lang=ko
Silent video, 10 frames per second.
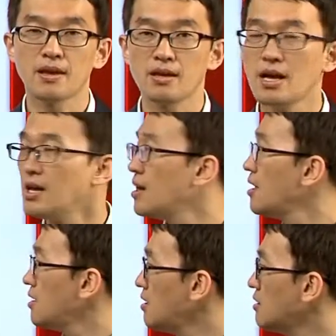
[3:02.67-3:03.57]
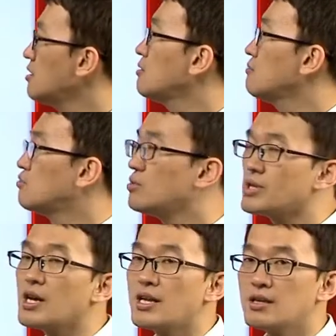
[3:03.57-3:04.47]
그러니까 이 글은
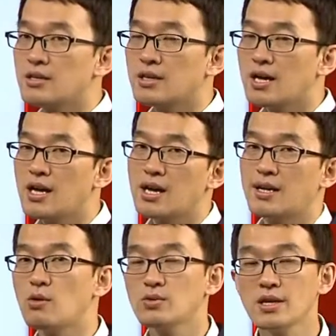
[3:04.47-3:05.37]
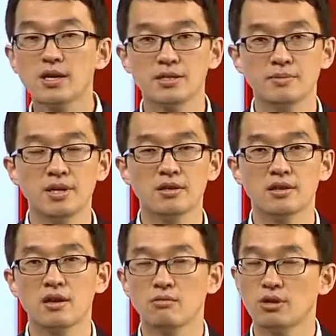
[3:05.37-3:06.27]
무엇에 관한 글인가라고
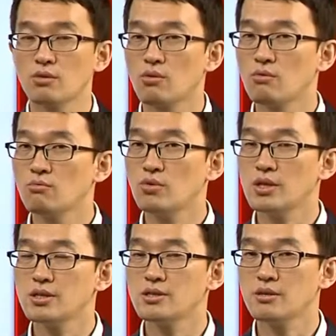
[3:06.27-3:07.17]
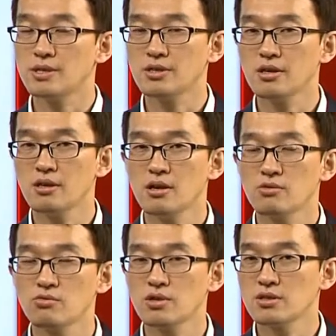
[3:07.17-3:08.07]
생각하시면 우리 공무원 시험에서
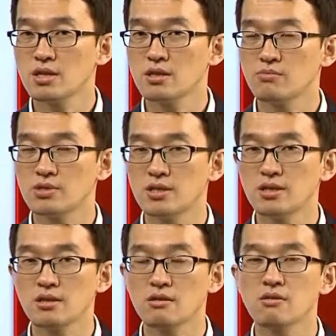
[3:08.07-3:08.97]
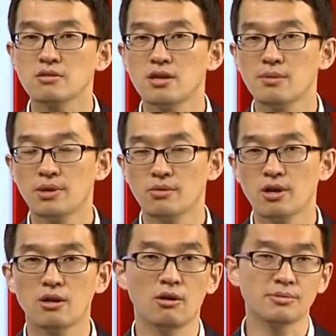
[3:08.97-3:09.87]
주제 찾는 문제는 걱정할
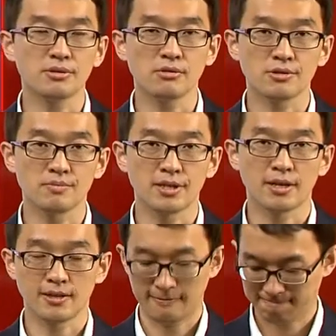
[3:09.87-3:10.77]
필요가 없을 것입니다.